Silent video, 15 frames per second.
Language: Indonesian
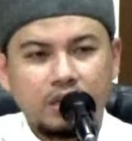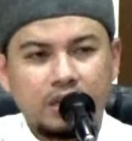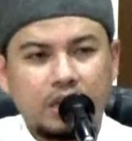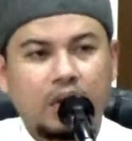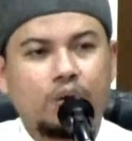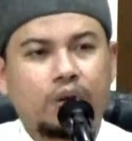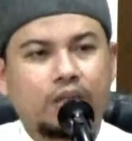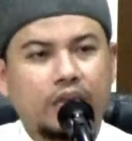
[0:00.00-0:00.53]

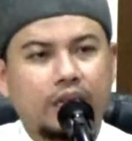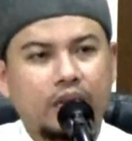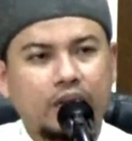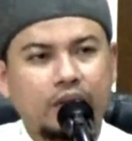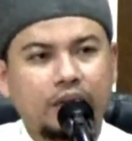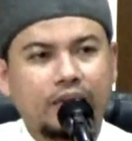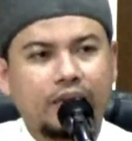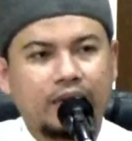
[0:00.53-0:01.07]

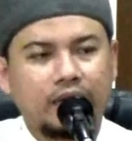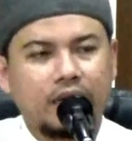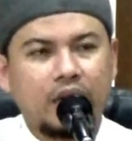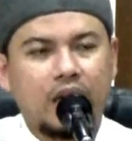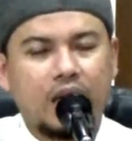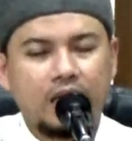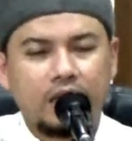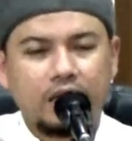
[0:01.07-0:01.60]
Dikhawatirkan
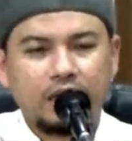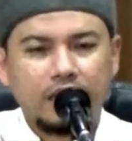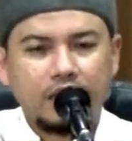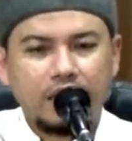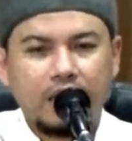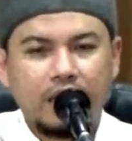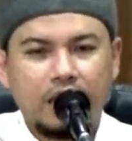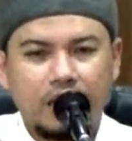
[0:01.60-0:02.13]
terkena air
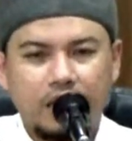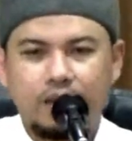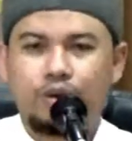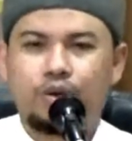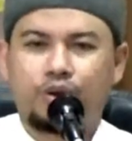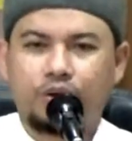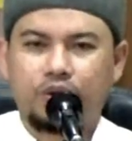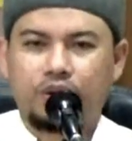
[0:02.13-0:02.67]

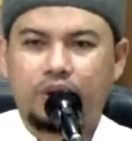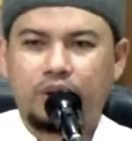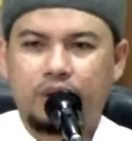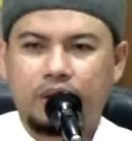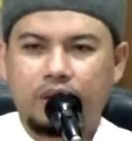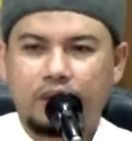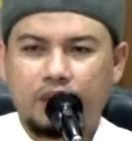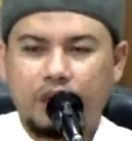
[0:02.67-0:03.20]
liur.
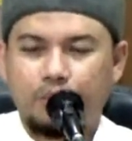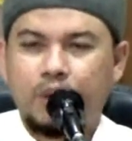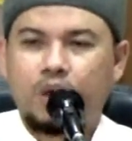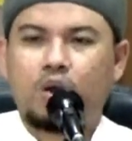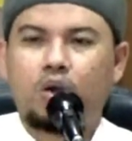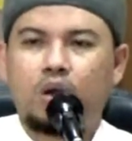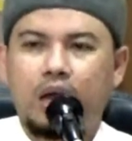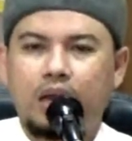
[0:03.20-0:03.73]
Tapi
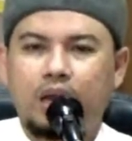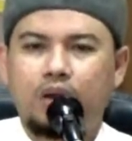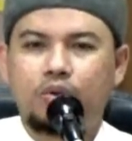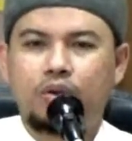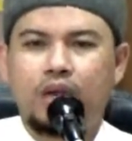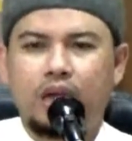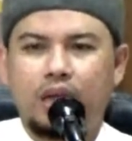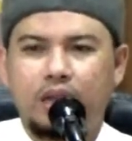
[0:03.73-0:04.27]
kalau air
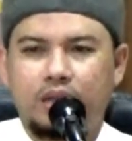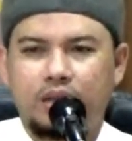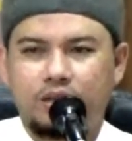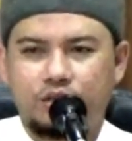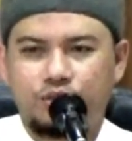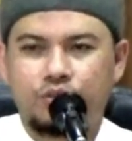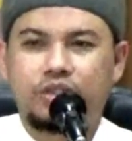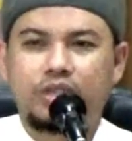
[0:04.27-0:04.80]

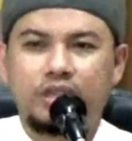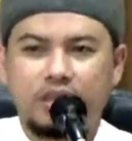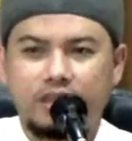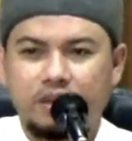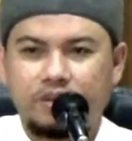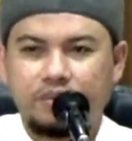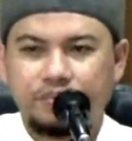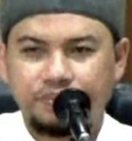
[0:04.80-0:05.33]
luda
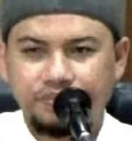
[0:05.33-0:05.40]
suci.